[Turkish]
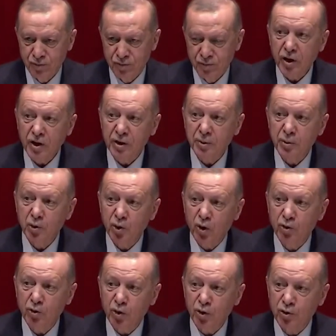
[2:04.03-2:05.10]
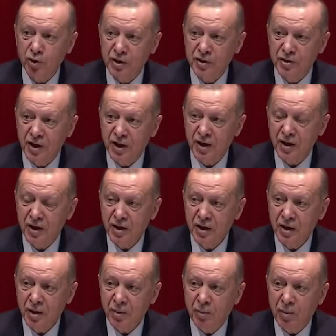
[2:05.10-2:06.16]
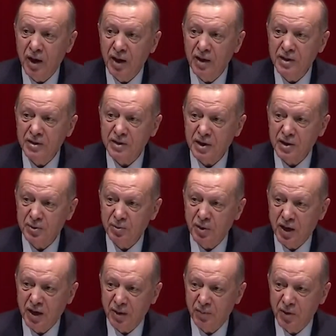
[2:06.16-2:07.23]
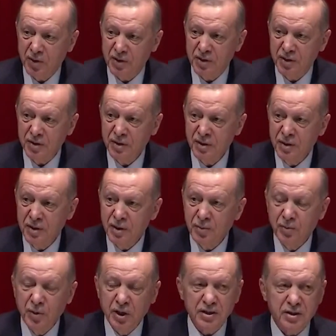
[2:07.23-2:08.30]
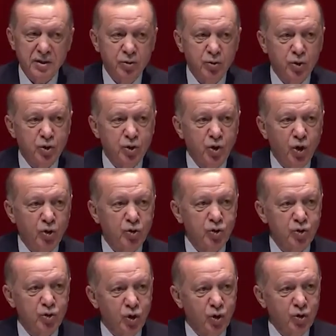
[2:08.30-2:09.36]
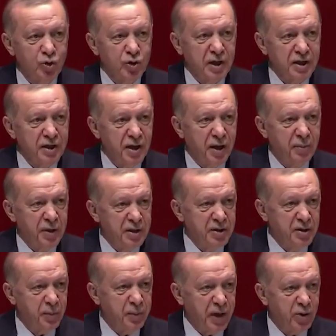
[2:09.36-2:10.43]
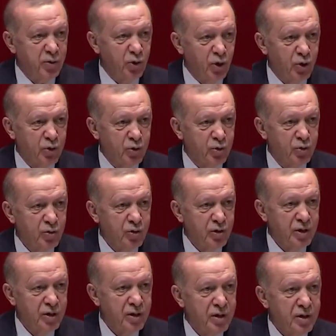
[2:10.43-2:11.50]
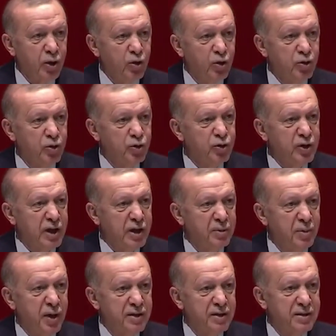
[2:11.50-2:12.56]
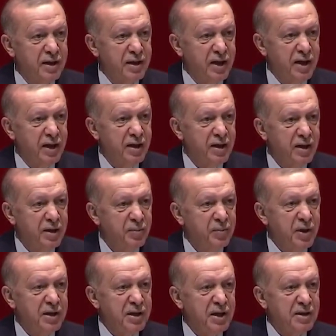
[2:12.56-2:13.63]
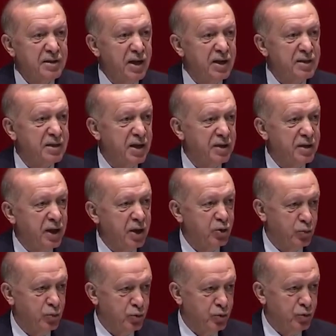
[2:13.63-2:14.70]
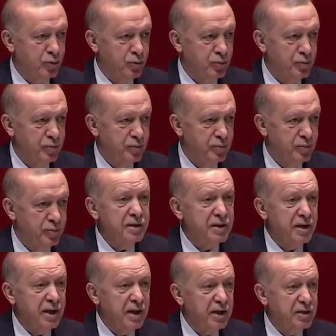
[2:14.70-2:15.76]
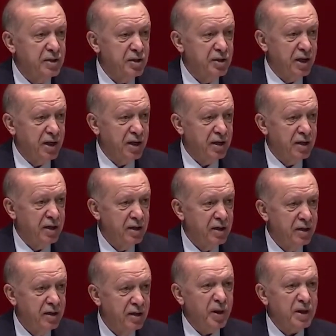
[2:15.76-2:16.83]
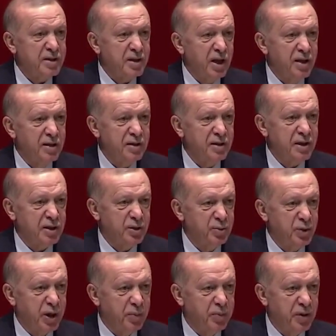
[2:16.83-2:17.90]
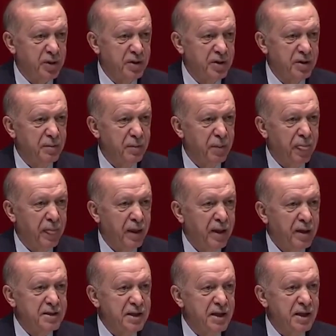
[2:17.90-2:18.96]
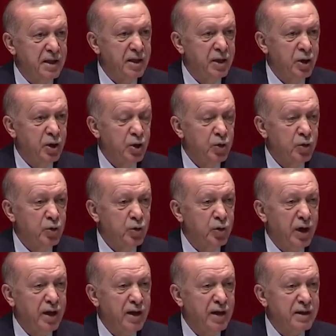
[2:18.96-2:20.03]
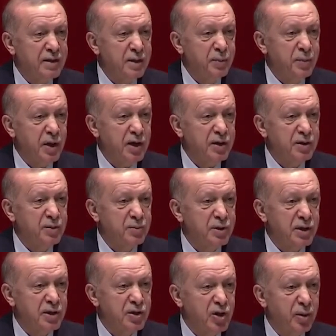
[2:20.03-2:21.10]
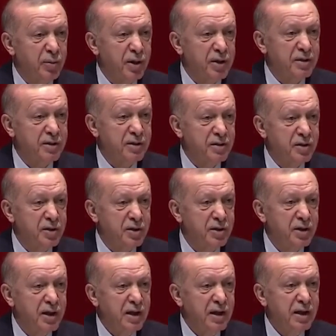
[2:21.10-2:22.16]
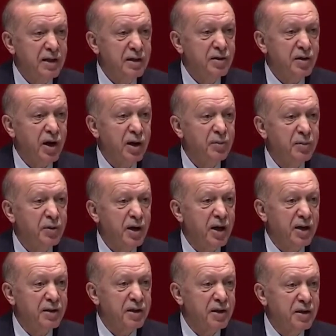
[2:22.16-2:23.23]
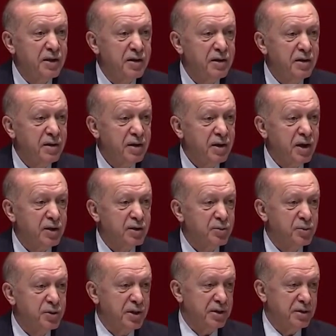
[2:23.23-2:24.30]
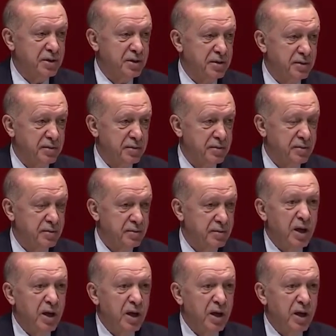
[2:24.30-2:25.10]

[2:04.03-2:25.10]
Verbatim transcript: Sonra 2014 yılında mali seçimler yapıldı. Biz yüzde otuz dokuzda yine birinci parti olduk. Kılıçdaroğlu yüzde yirmi altı ile bir kez daha sandığa gömüldü. Yine aynı sene içinde Cumhurbaşkanlığı seçimi yapıldı. Kendisi yüreği yetip karşımıza çıkamadığı için ithal bir adayı karşımıza dikti.